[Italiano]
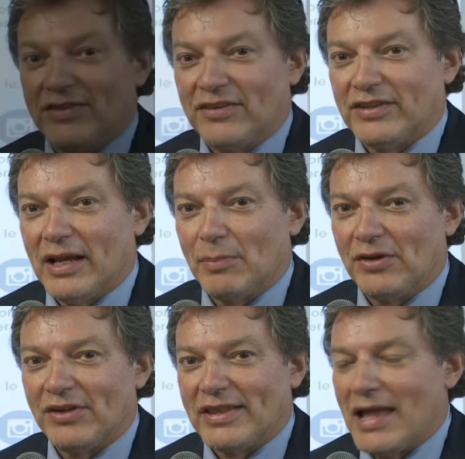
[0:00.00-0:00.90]
stasera
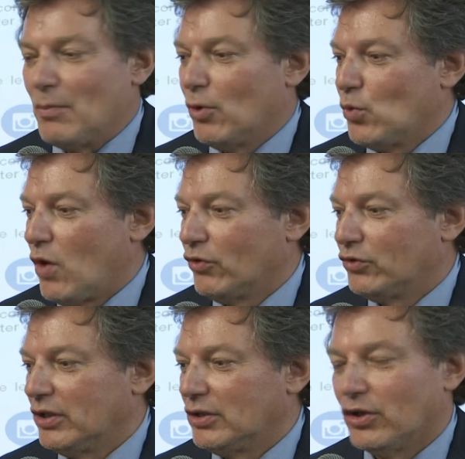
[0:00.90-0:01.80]
presentiamo il nuovo
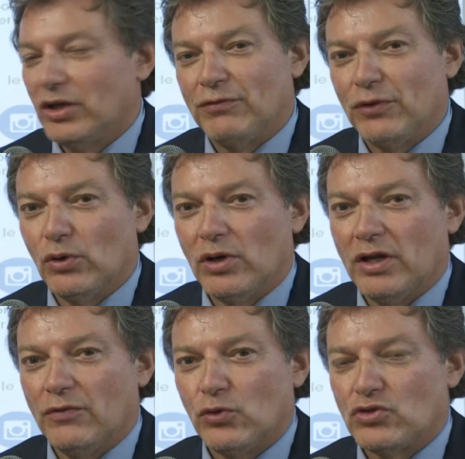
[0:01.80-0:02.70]
sito di
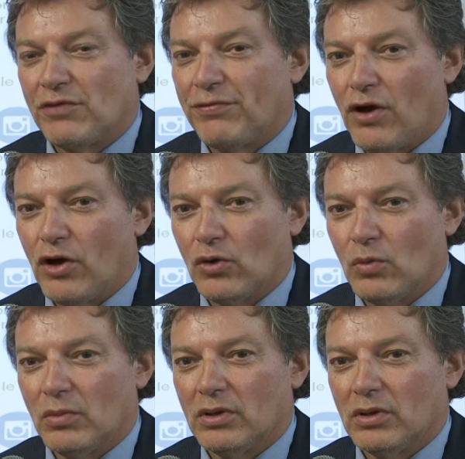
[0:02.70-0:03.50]
Friuli Future Forum,